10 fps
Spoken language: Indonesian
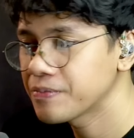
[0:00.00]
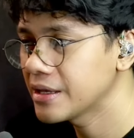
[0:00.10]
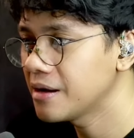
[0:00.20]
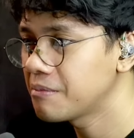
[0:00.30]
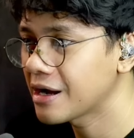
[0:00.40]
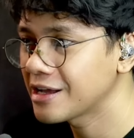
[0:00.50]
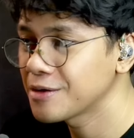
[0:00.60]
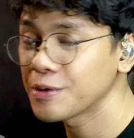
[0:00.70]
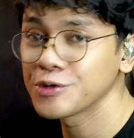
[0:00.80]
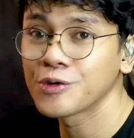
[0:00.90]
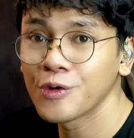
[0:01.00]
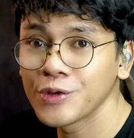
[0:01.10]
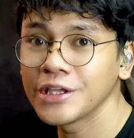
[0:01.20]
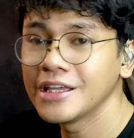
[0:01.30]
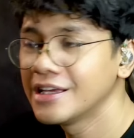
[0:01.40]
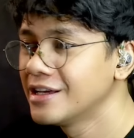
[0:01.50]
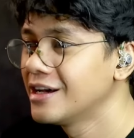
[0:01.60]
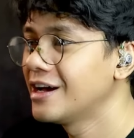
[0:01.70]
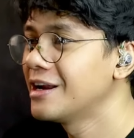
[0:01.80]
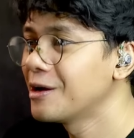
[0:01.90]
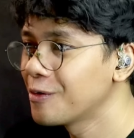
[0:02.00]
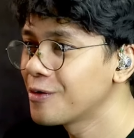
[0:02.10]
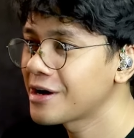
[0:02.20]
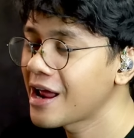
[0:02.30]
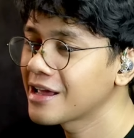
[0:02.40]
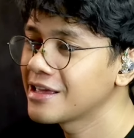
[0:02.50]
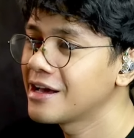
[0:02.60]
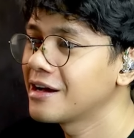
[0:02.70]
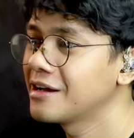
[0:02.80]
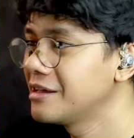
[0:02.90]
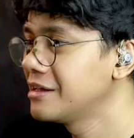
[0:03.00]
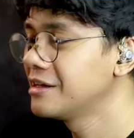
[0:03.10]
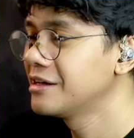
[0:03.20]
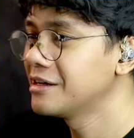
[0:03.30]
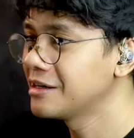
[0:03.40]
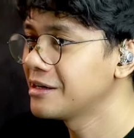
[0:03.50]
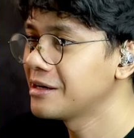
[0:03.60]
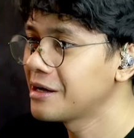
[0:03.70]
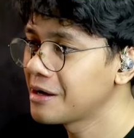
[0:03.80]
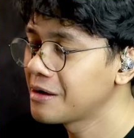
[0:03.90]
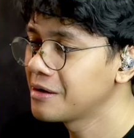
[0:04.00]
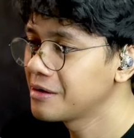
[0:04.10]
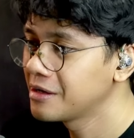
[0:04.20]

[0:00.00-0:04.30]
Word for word: Ya, makanya Pak Jokowi adalah orang yang uh,